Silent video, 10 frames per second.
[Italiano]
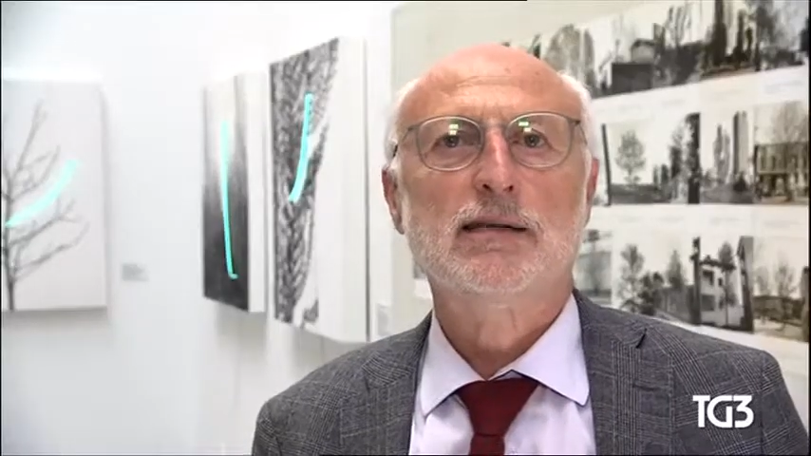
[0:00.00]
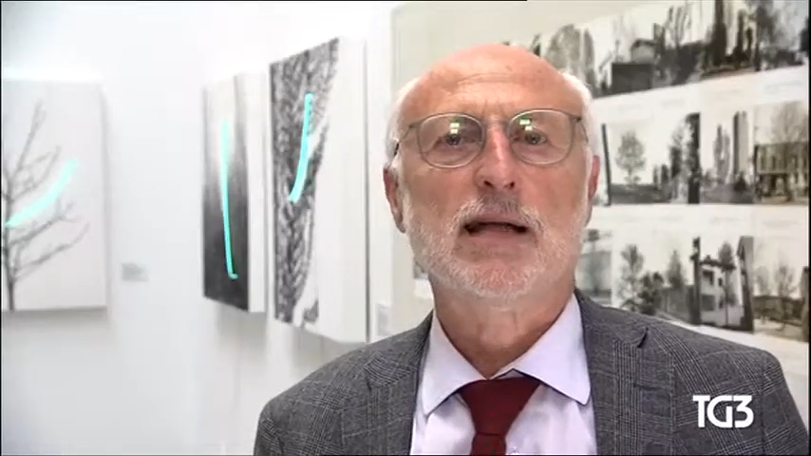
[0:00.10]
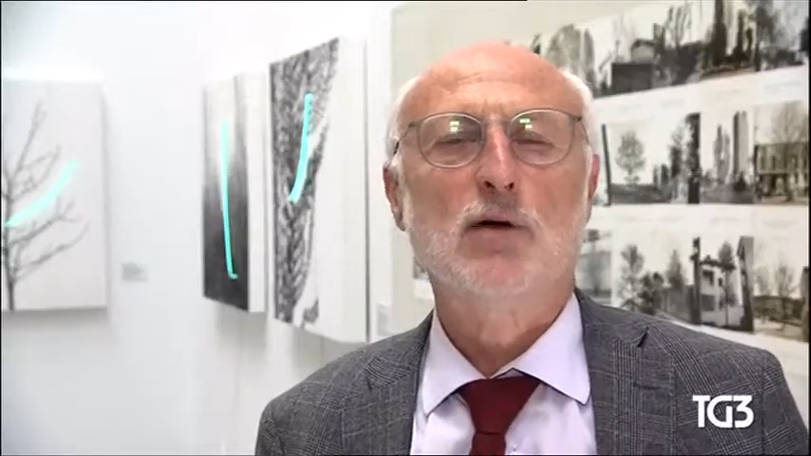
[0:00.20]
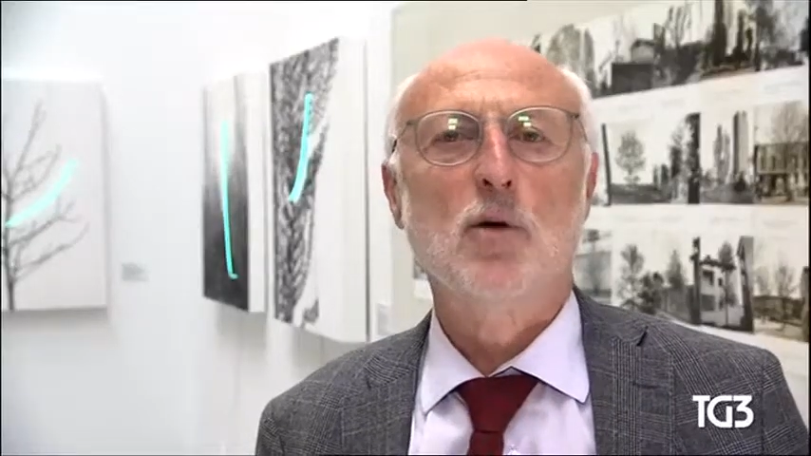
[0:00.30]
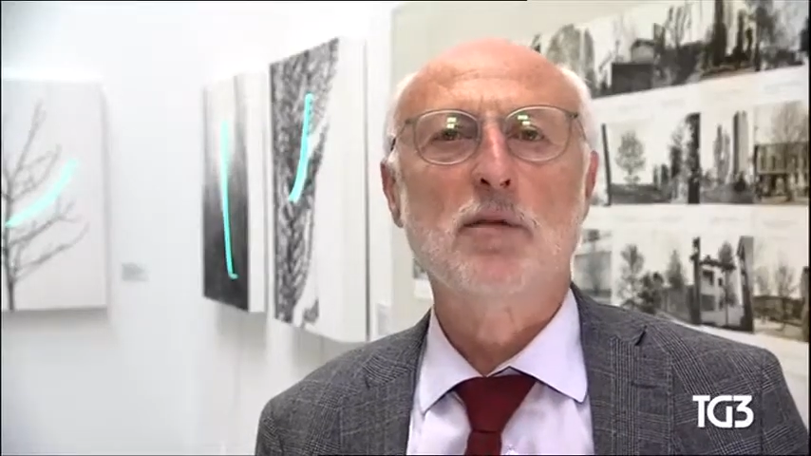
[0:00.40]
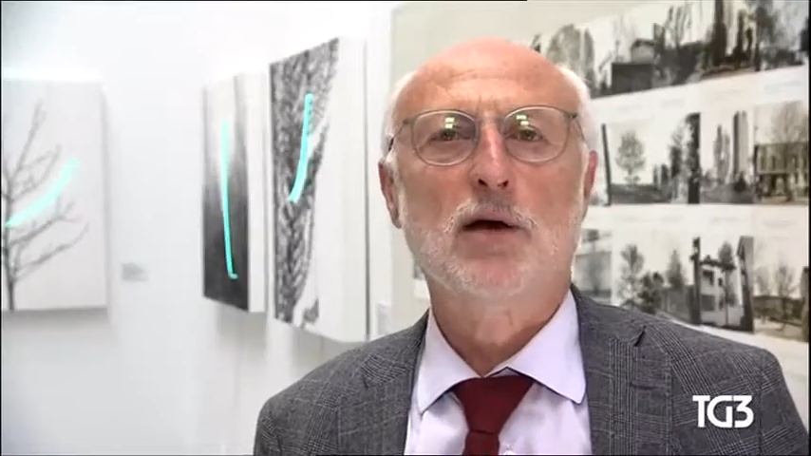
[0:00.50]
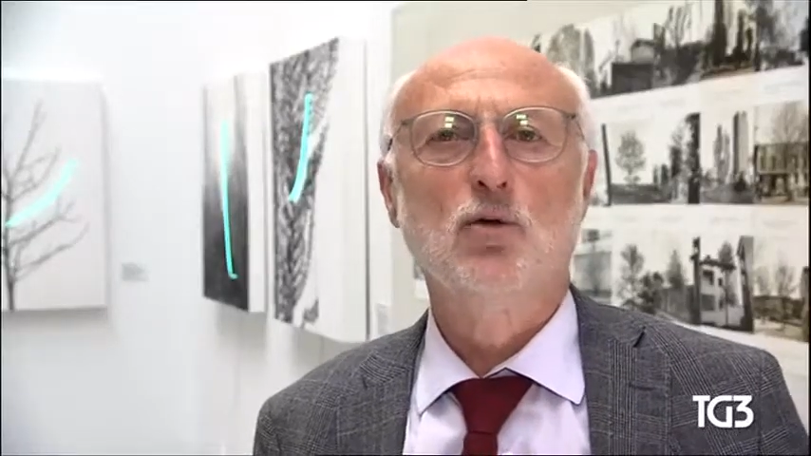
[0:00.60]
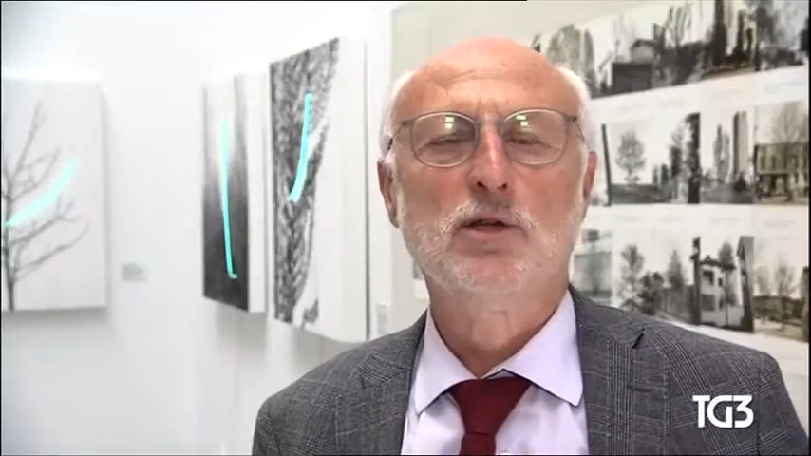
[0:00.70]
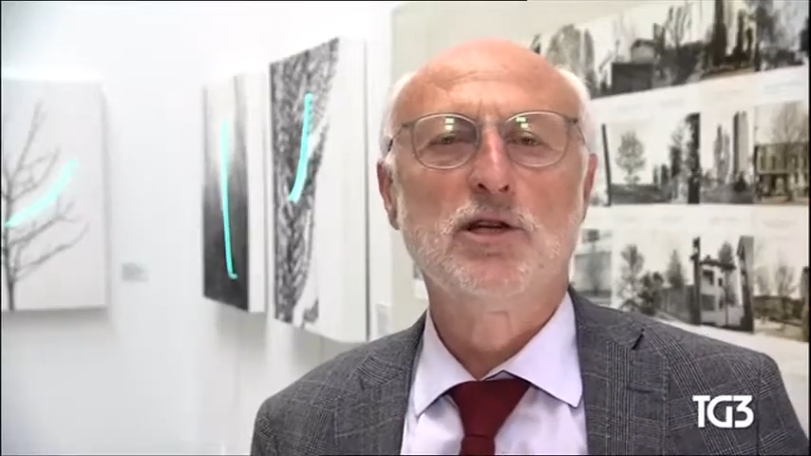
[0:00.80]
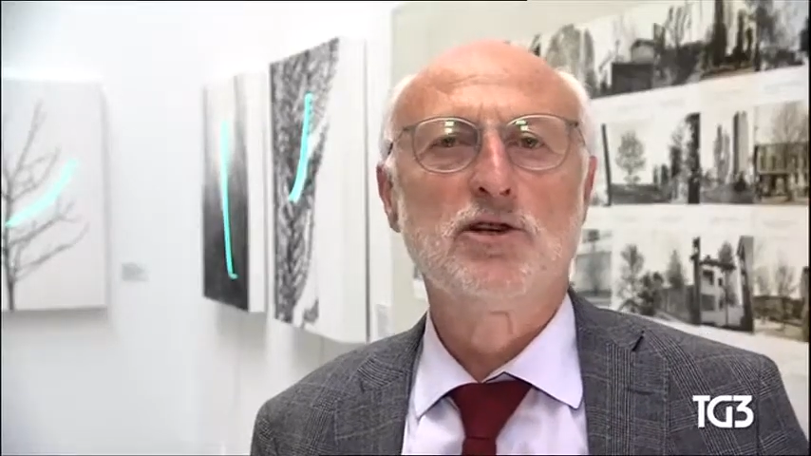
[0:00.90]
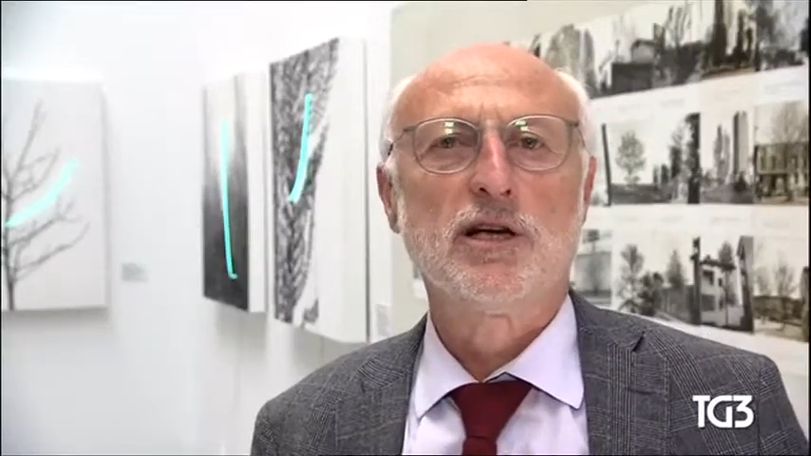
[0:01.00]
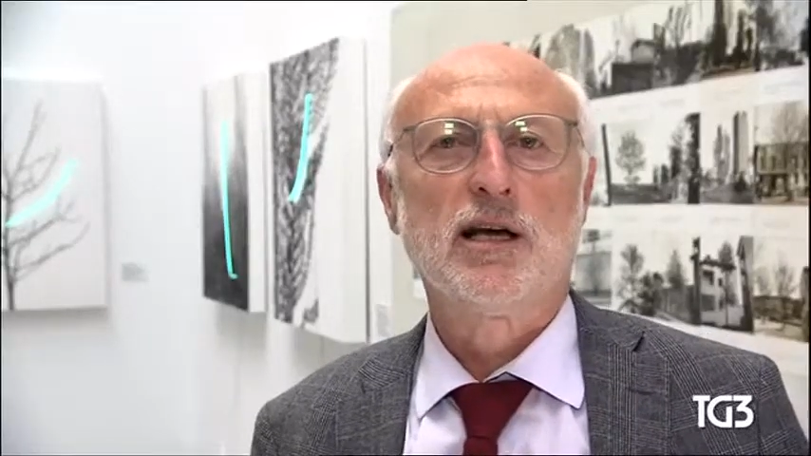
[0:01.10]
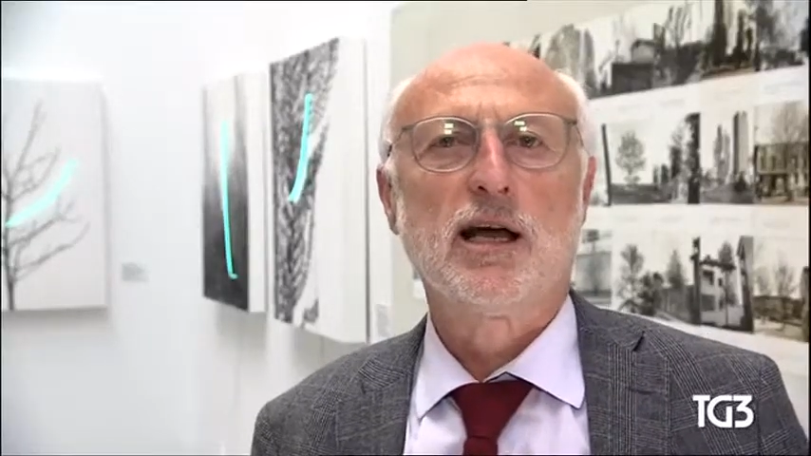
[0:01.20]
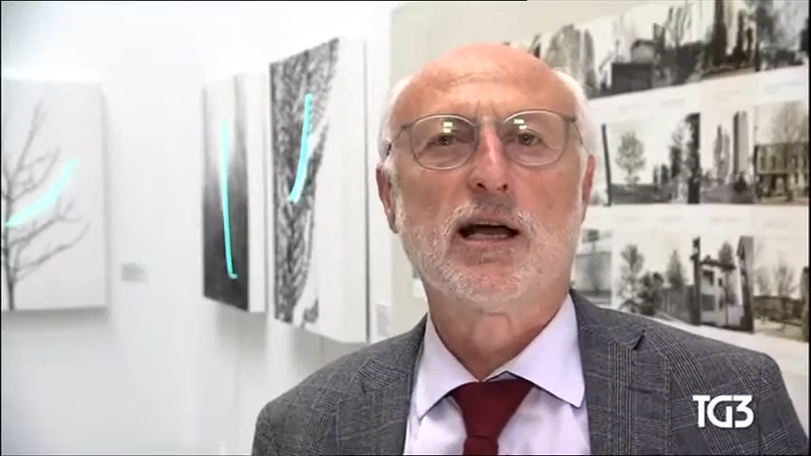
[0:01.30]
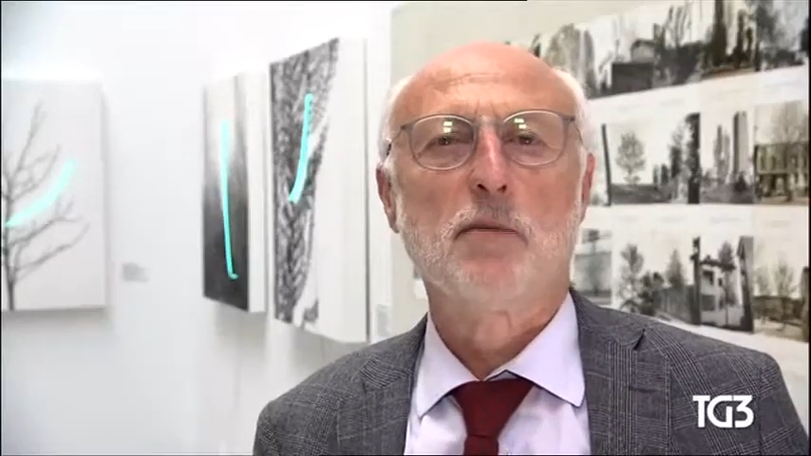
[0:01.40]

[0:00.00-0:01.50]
dal 2011 è